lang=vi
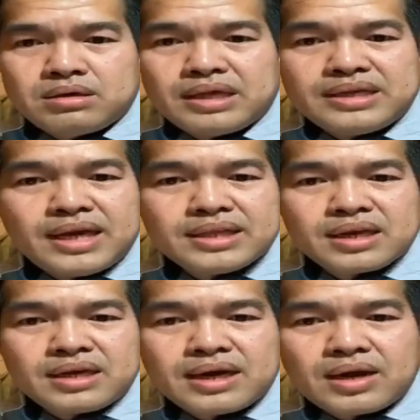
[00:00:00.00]
là dưới
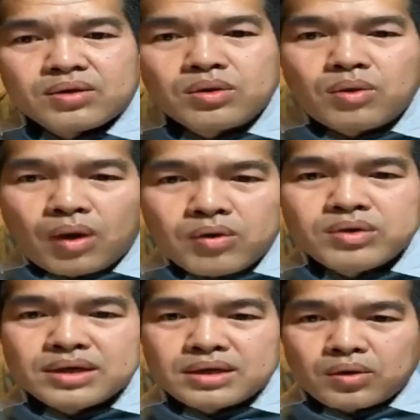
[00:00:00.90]
trăng nó là kêu o
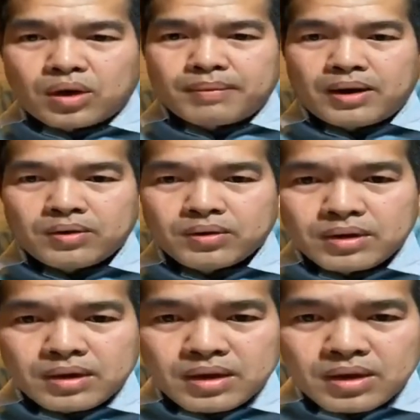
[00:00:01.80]
côn cho nó rót vào côn
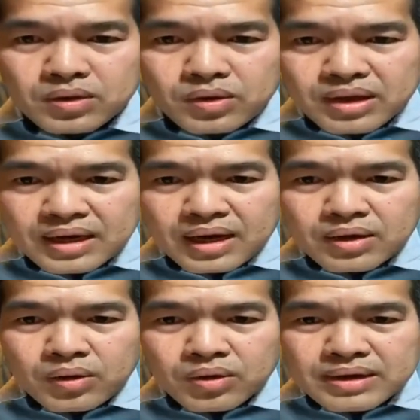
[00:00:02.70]
rót là
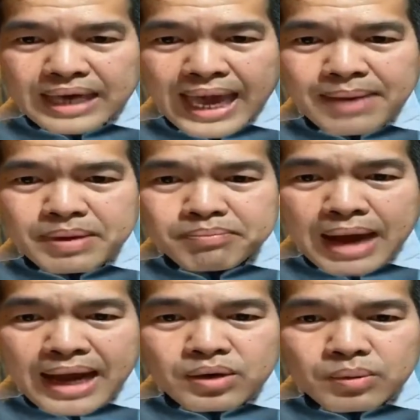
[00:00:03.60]
đo cái mình
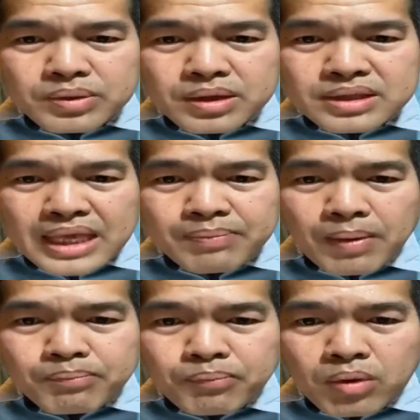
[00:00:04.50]
ban cục đường tê
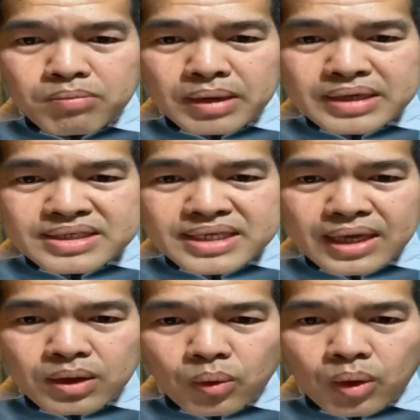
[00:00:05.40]
và bốn mình che
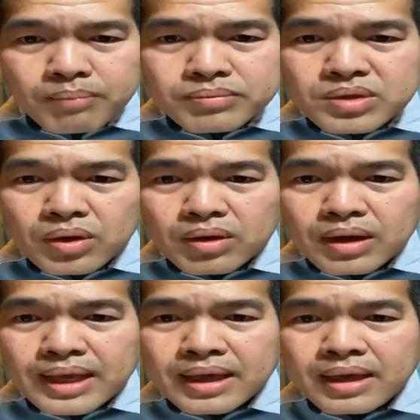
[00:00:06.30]
ròm dọc
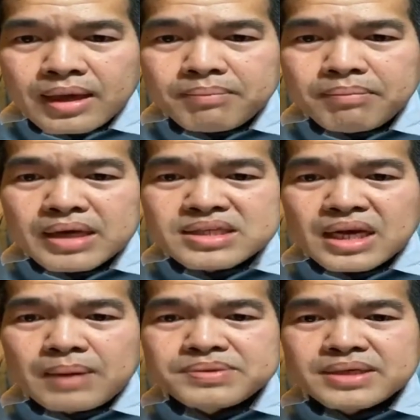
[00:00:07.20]
lên mưa
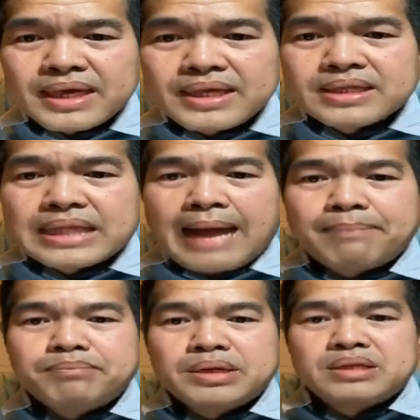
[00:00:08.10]
say sen
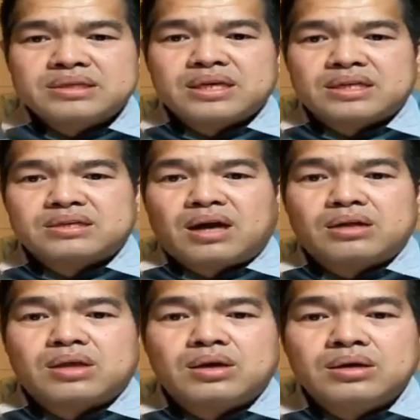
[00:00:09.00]
tam bít chất
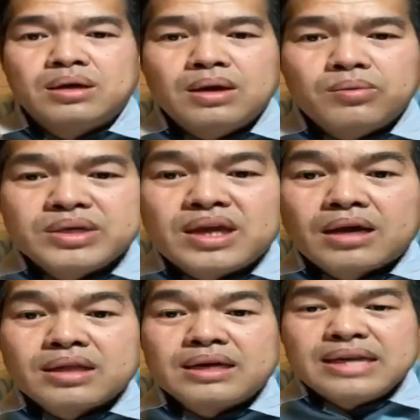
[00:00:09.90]
trăng tự vì
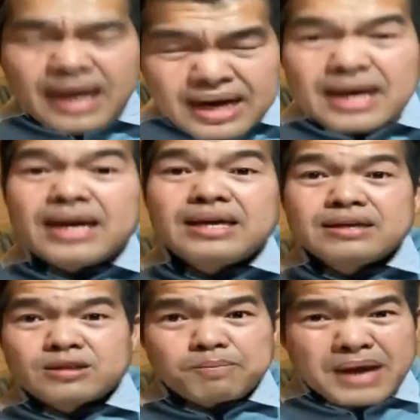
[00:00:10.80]
trăng tự nơi
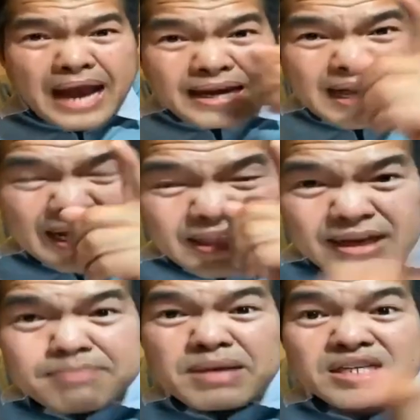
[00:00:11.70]
sầm khăn à
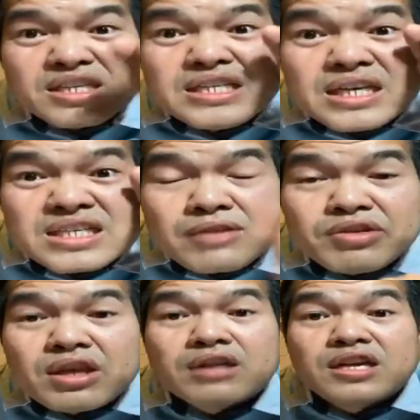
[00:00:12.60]
năng bờ sân dịch chất
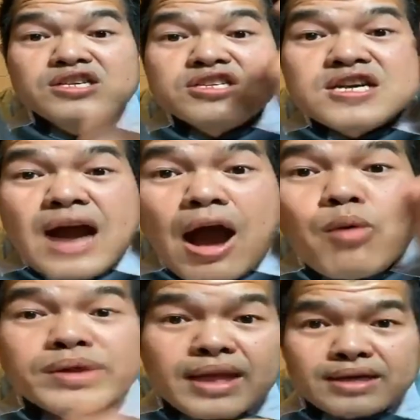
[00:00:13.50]
với trăng tự dương ao
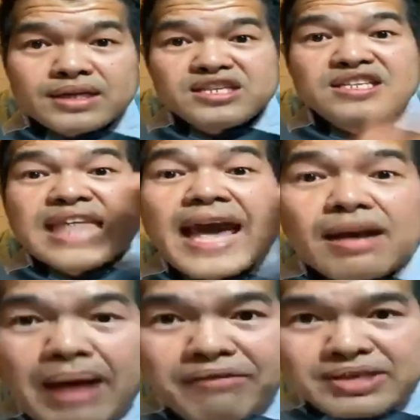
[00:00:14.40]
với tự đó dương thẹt
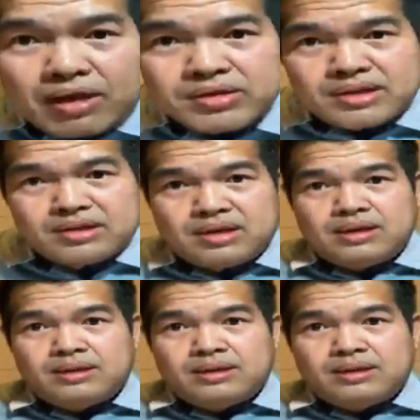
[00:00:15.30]
các bạn với cho tự